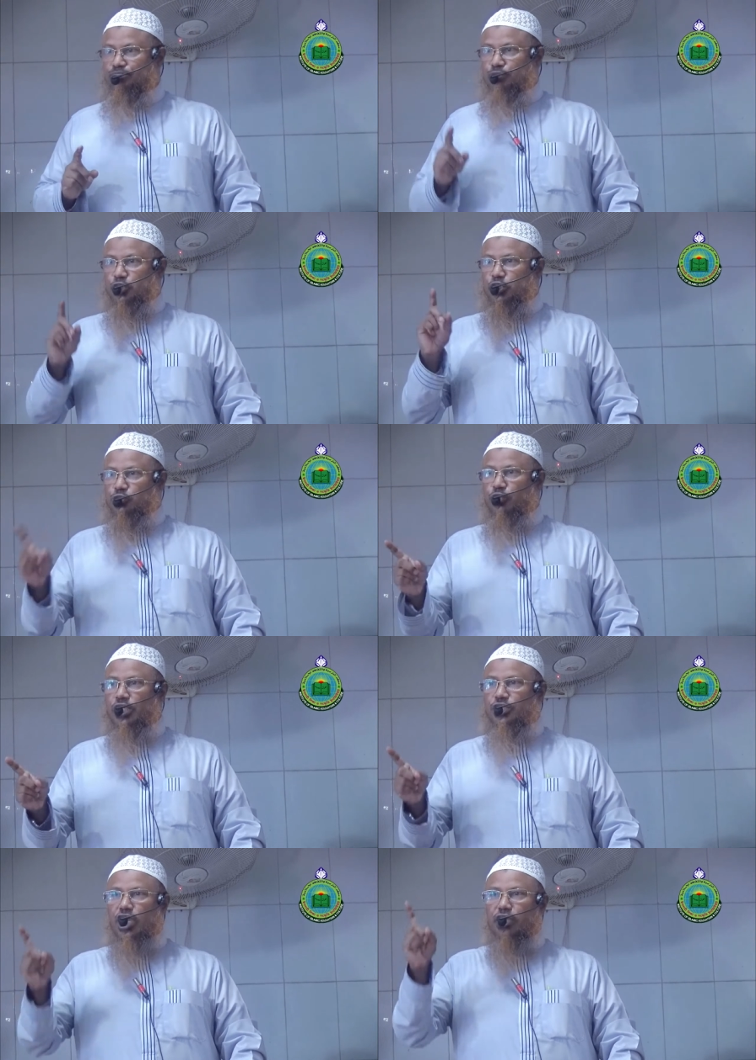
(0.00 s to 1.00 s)

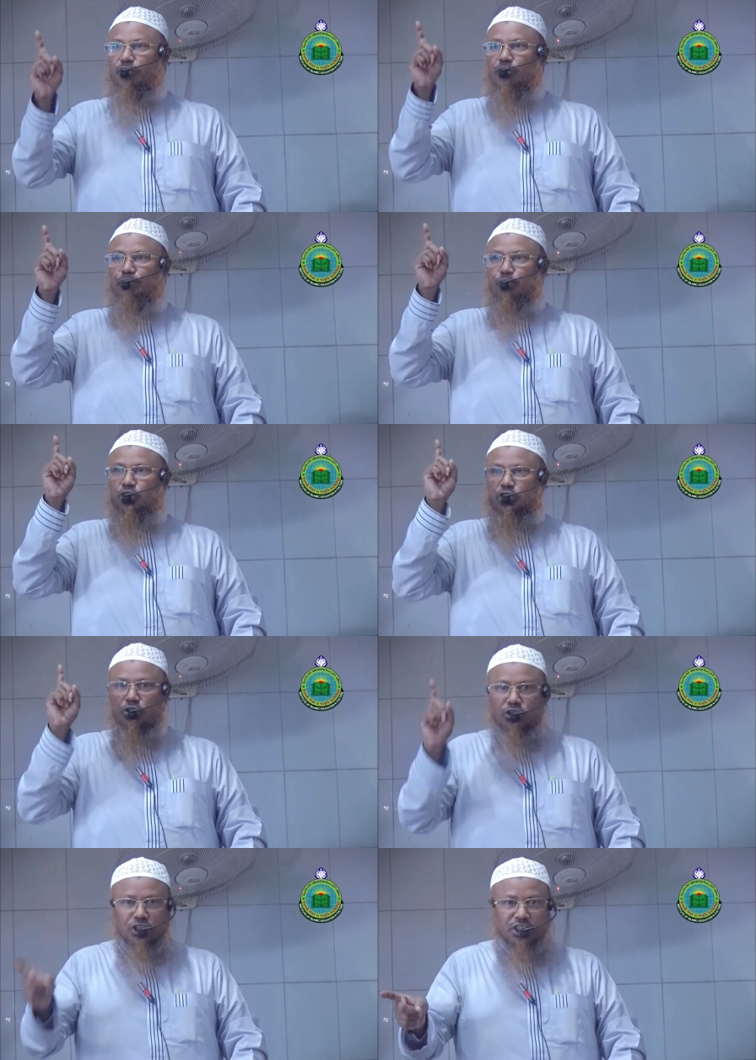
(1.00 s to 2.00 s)
প্রতিযোগিতা এবং
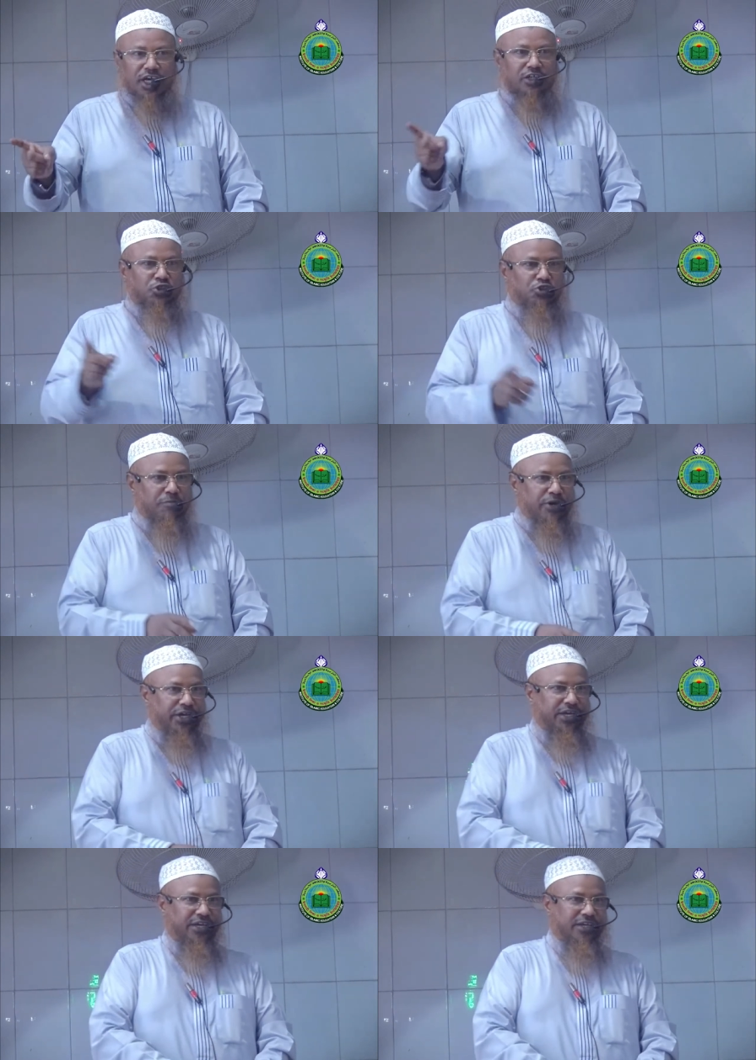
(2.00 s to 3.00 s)
প্রতিদ্বন্দ্বিতার সময়ে